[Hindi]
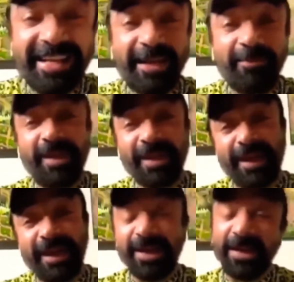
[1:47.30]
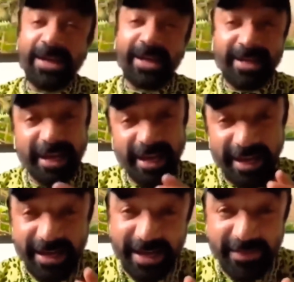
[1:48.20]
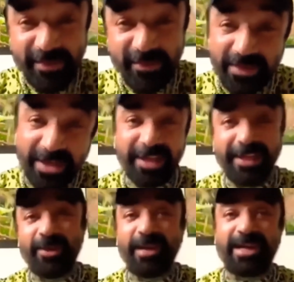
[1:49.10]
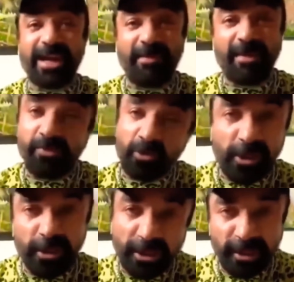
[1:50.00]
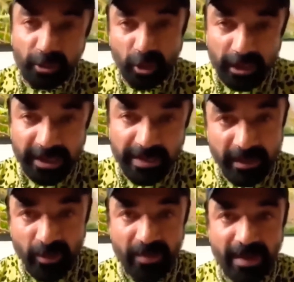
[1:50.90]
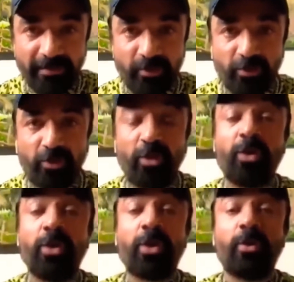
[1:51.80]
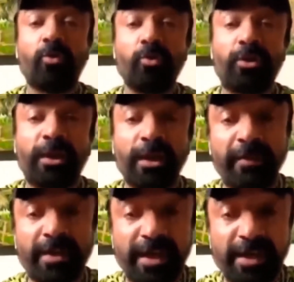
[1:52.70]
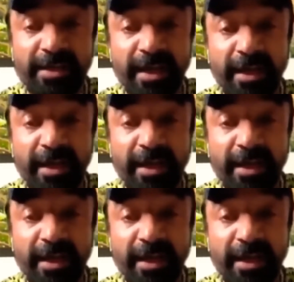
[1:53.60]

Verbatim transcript: कि मैं ये ये म्यूजिकली जो एक ऐप है म्यूजिकली टिकटॉक का ये मालूम है ना आप लोग को उसकी वजह से